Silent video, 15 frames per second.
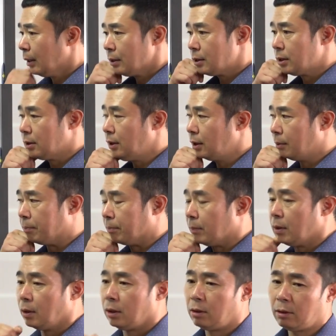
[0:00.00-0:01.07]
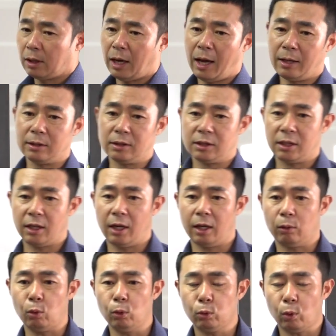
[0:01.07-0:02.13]
지금 이렇게 한
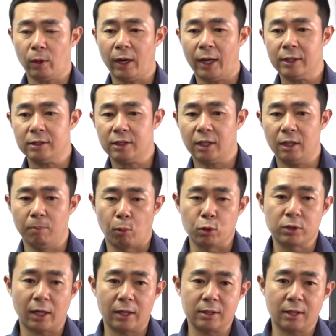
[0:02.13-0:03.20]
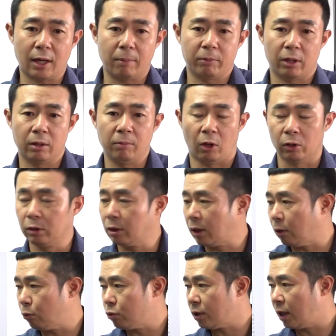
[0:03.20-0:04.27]
채, 똘똘한 한 채를 못 사는 사람들은
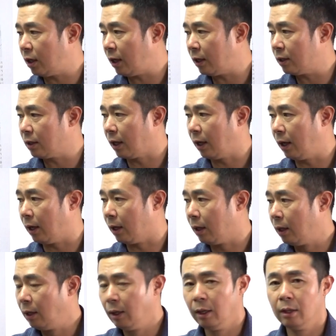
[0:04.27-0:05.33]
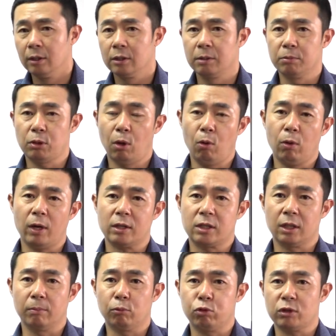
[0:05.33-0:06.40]
어떻게 투자를 하느냐. 지금 서울에
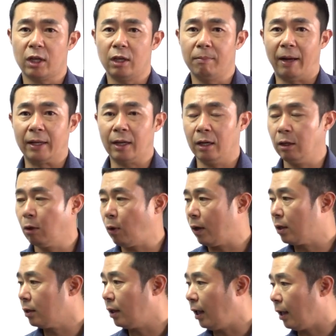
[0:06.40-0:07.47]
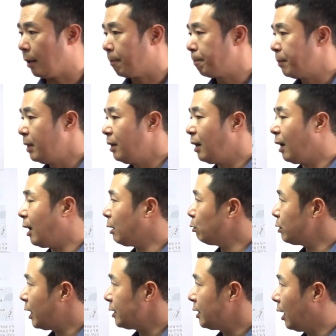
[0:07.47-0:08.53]
지금 투자를 많이 하려고 하는데
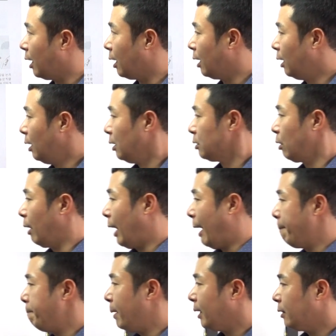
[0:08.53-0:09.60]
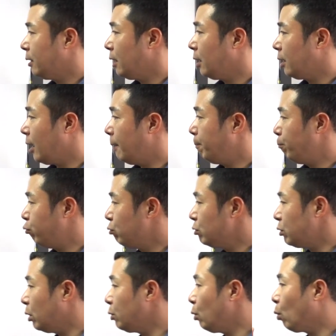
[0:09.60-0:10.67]
빌라라도 사자. 그래서 아파트에 대한
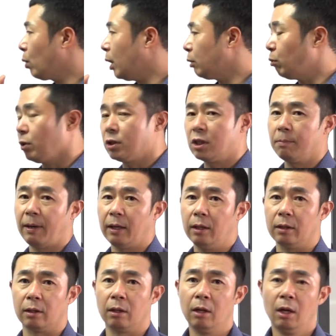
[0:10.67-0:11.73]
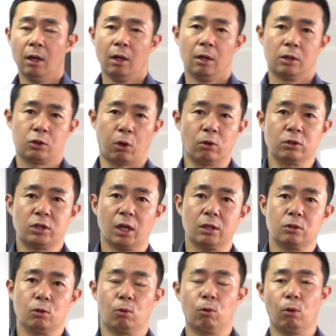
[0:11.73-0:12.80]
풍선 효과도 있지만은
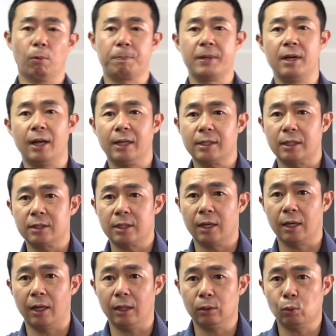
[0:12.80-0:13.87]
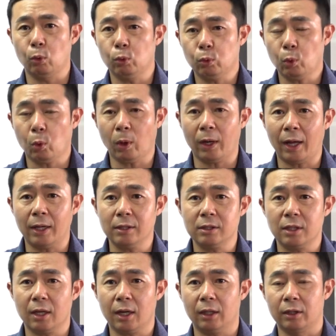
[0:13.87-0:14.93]
정책적으로 빌라 자체가 똘똘한 한
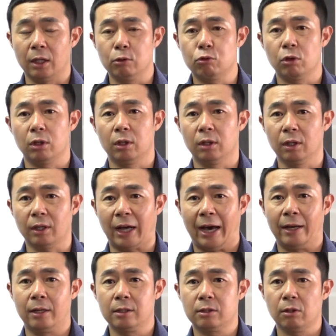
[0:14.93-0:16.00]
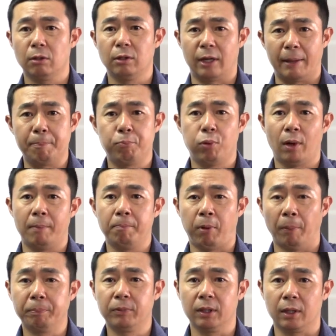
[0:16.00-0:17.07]
채가 될 수 있는 가능성을 내포한
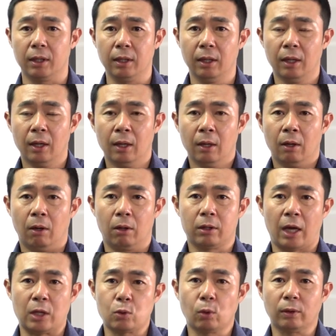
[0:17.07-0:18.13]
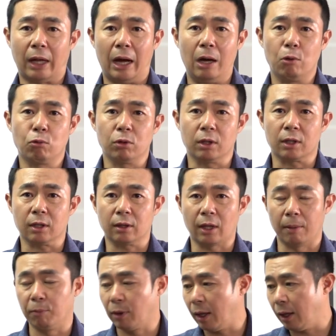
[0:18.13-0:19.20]
법들이 어, 계속 나오고 있기
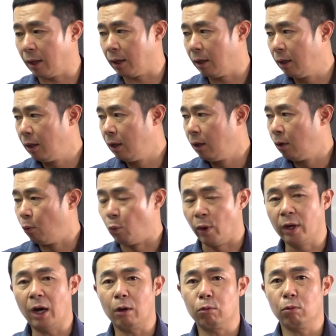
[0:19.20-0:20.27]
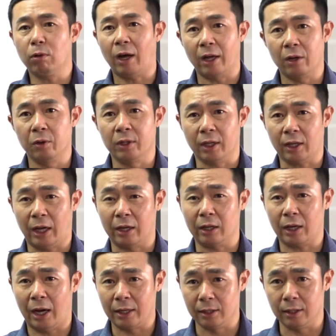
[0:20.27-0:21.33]
때문에 외곽으로 가느니,
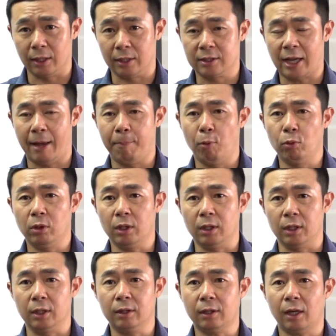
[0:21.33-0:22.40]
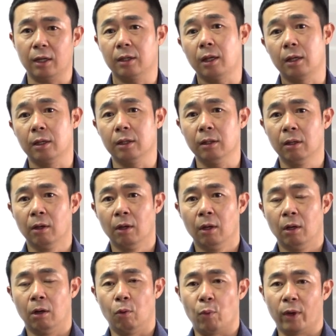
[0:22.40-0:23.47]
가느니 자본이 이탈이 되는
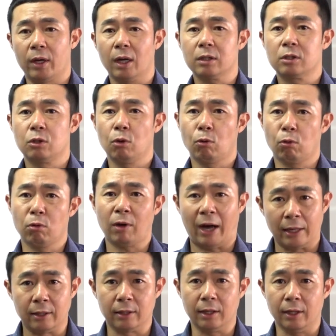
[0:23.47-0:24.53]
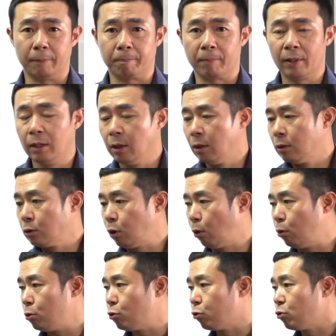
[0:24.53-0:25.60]
어, 외곽 지역으로 가느니
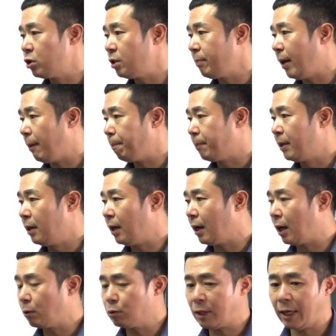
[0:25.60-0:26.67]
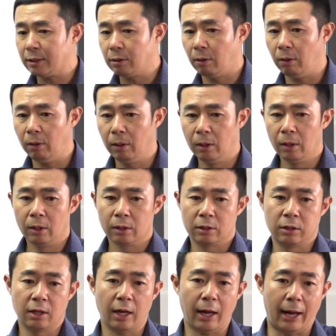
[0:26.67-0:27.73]
서울 중심의 빌라라도 사서
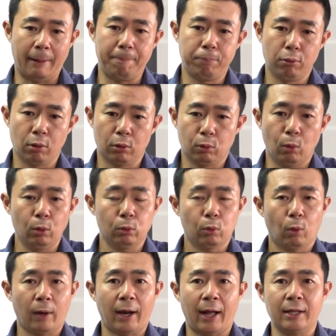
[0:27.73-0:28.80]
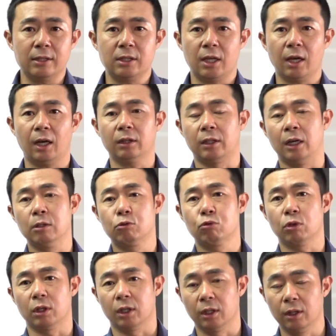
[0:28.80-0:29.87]
그게 앞으로 똘똘한 한 채가 될
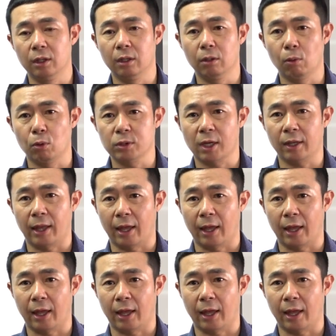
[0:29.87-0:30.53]
수 있는 곳에